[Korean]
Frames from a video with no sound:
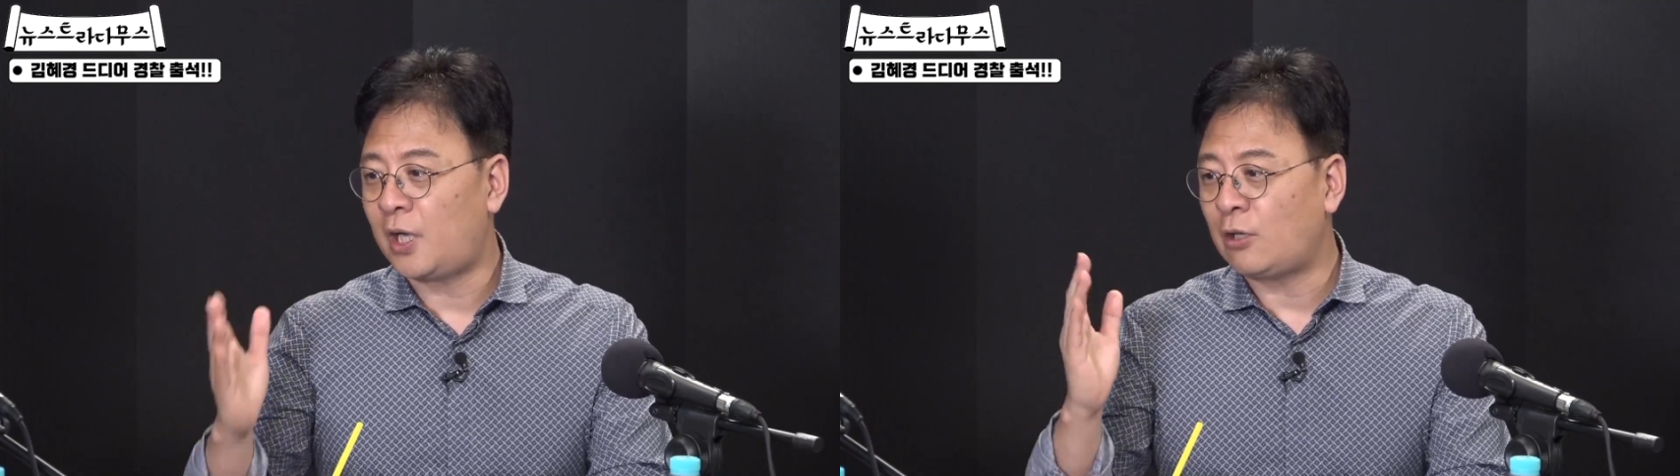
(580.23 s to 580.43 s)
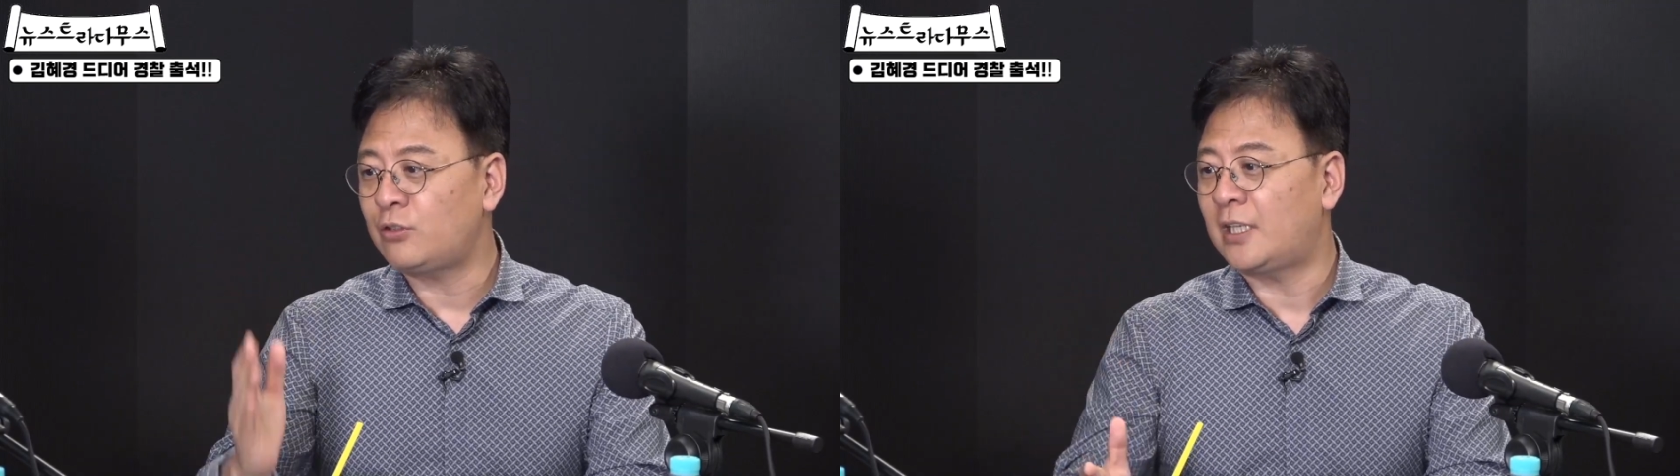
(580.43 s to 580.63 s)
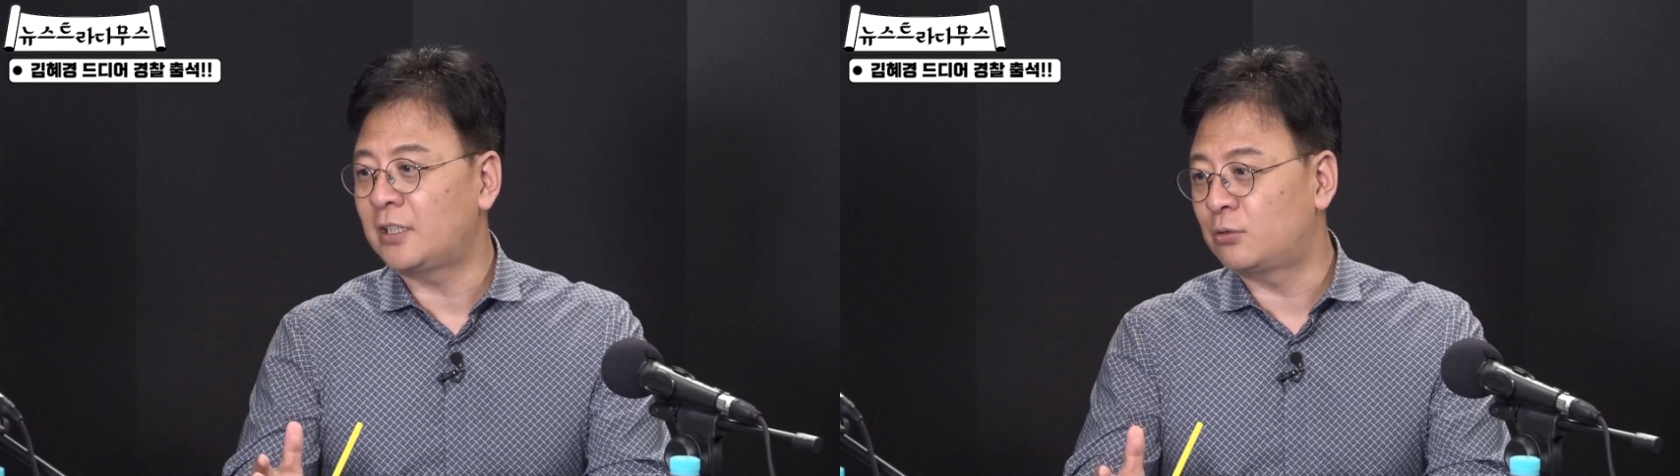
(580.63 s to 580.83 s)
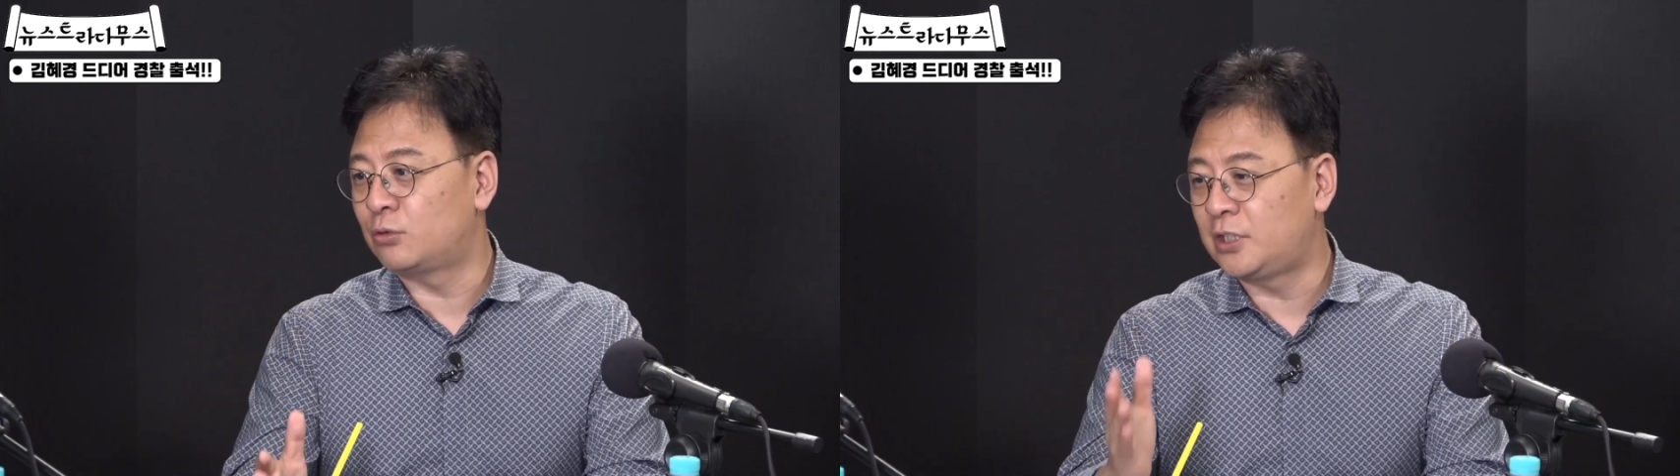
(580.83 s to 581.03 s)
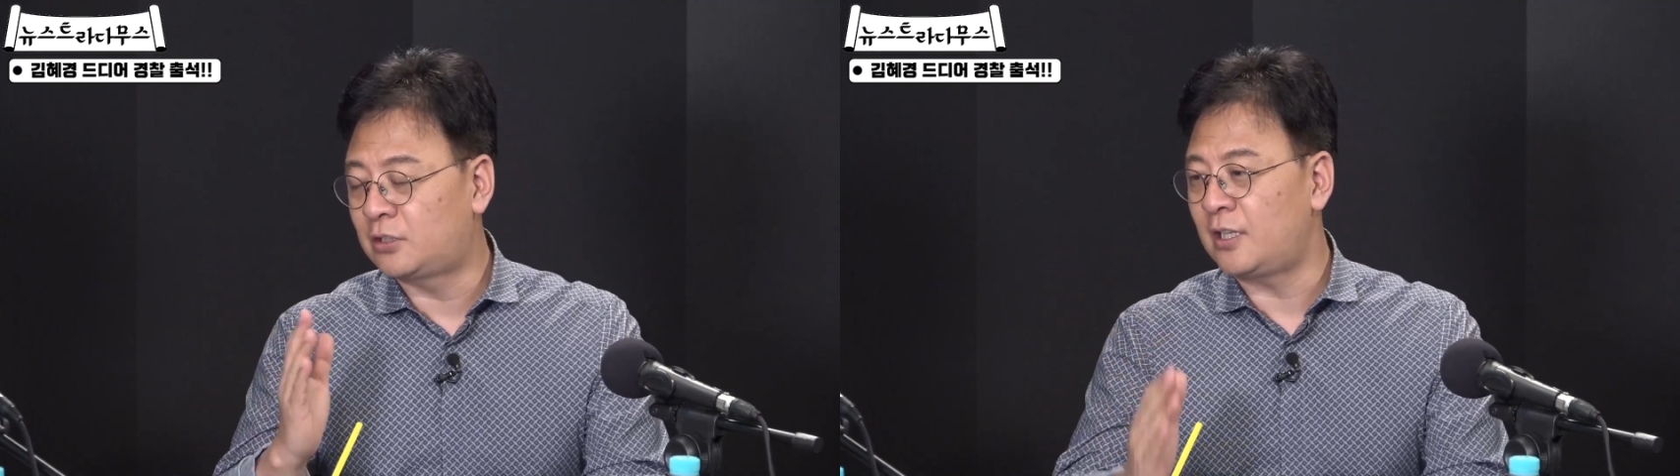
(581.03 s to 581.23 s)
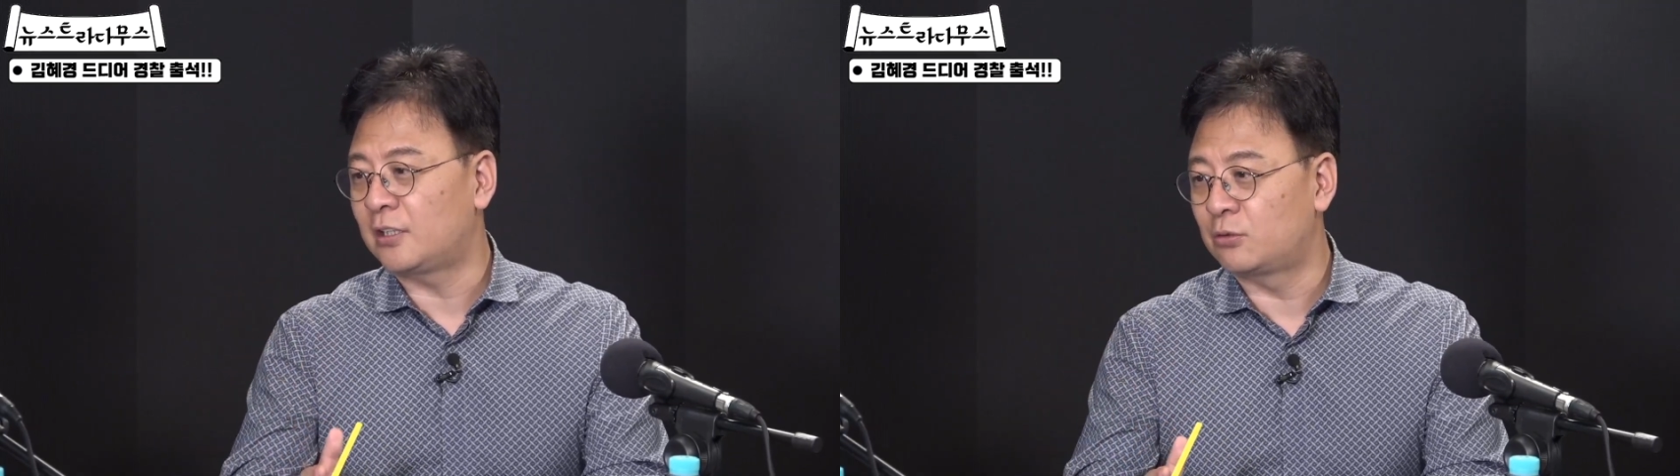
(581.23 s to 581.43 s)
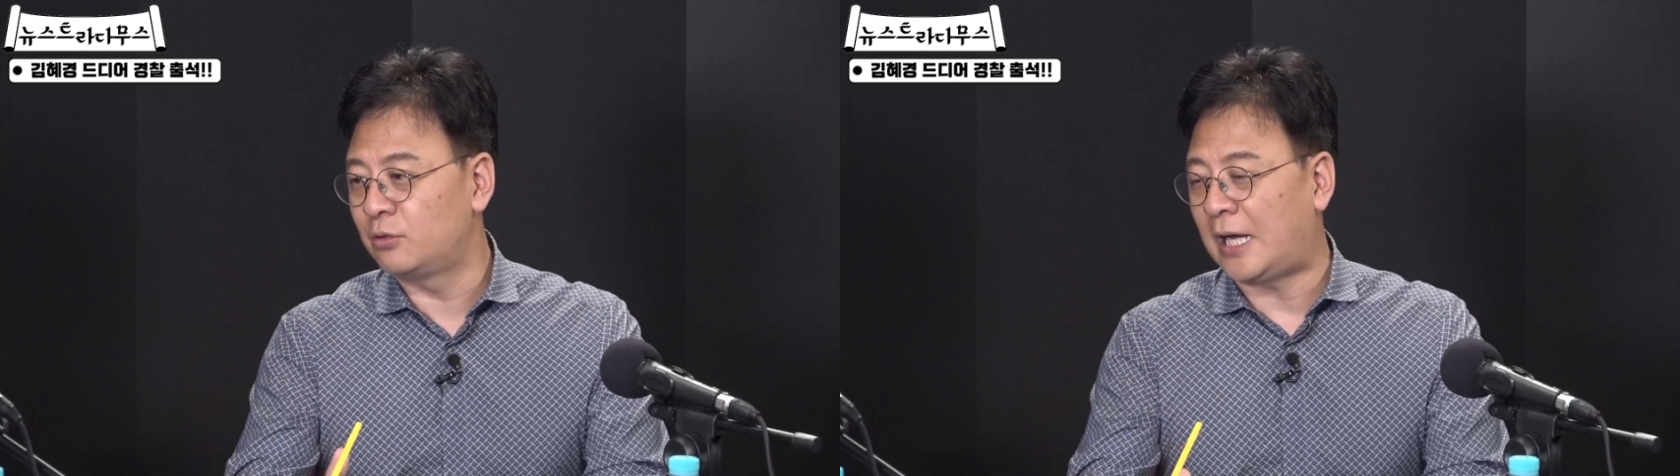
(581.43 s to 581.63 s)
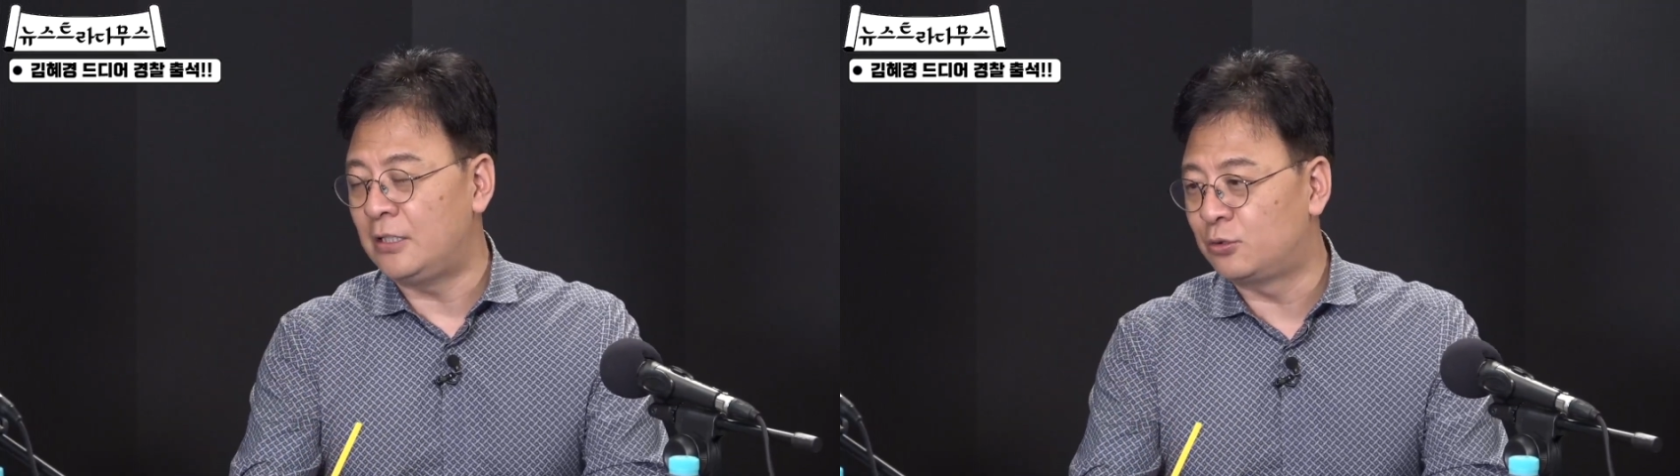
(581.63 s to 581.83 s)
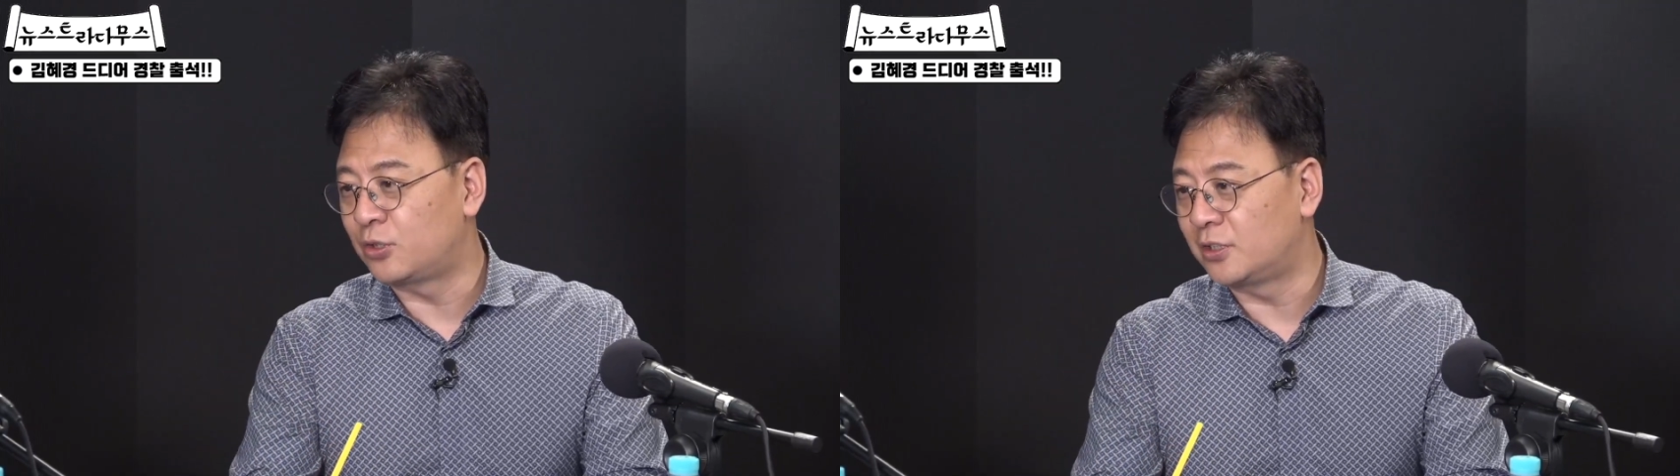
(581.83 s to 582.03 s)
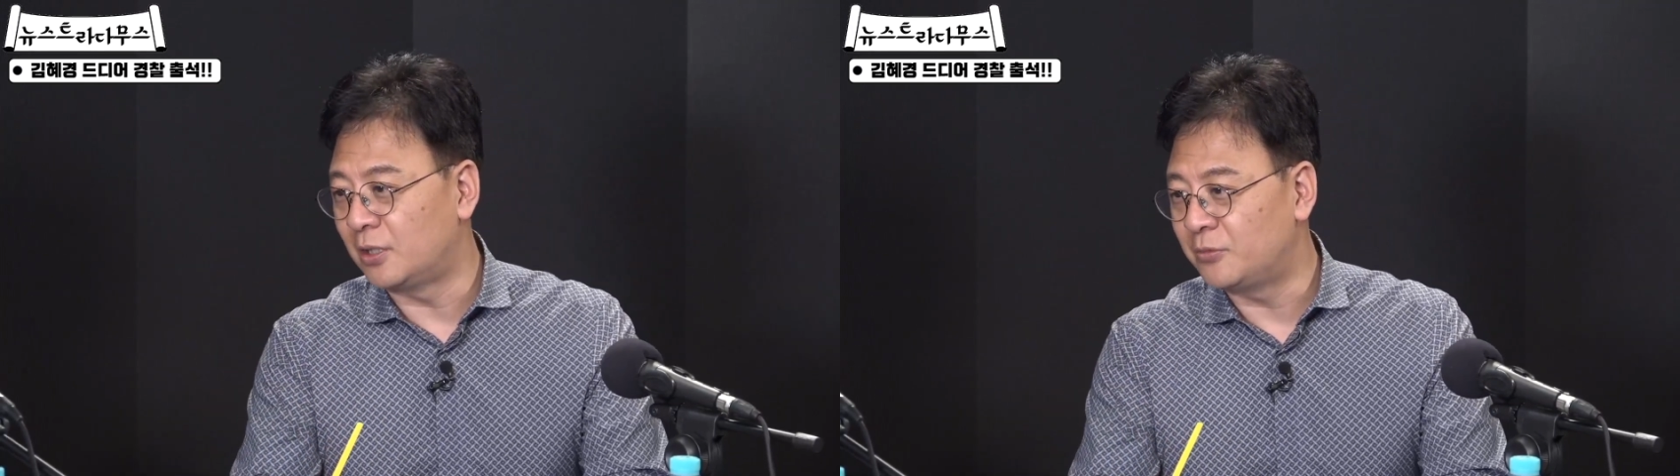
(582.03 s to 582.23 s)
하루 남기고 이틀 남기고
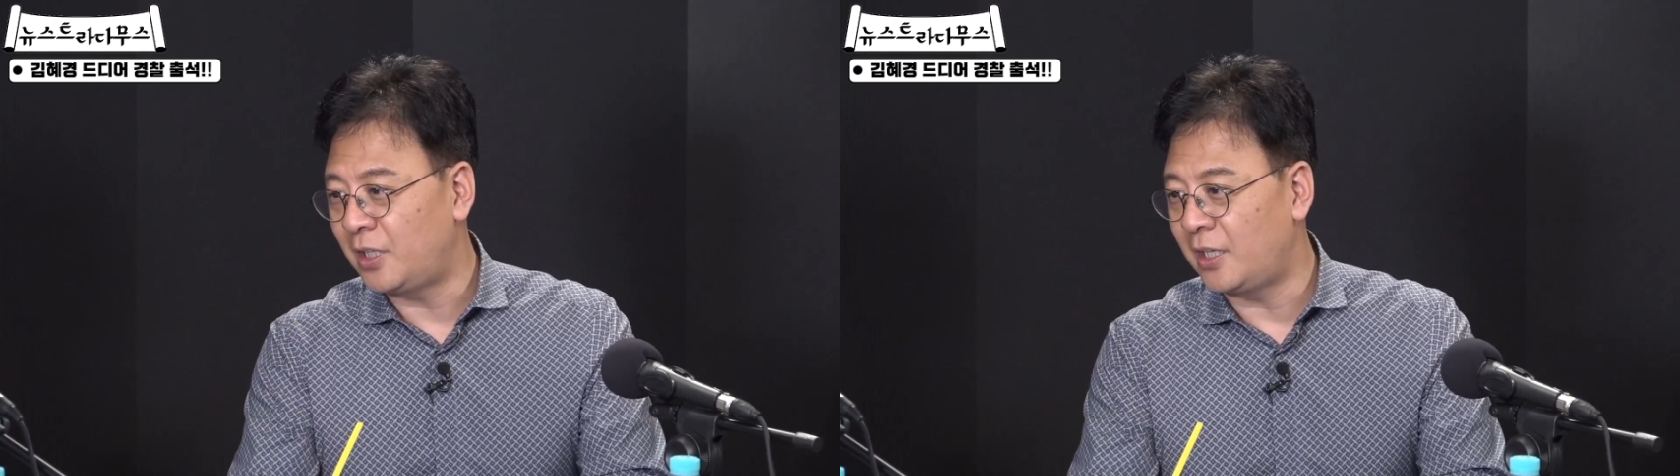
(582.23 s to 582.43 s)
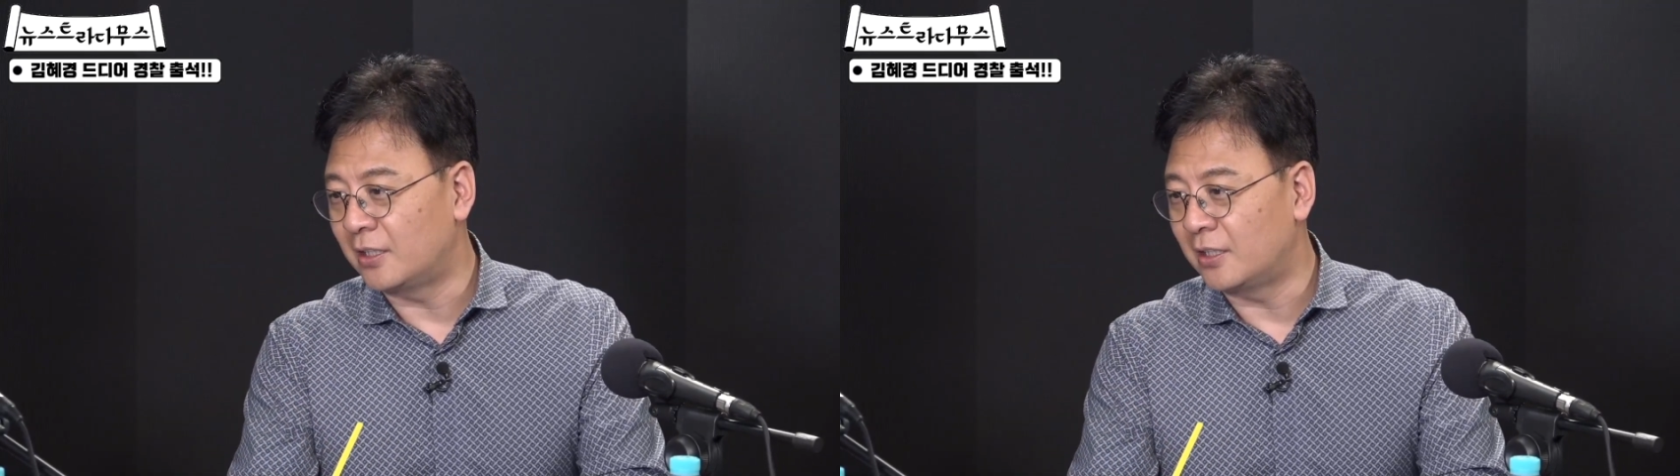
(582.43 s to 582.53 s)
알려주기 때문에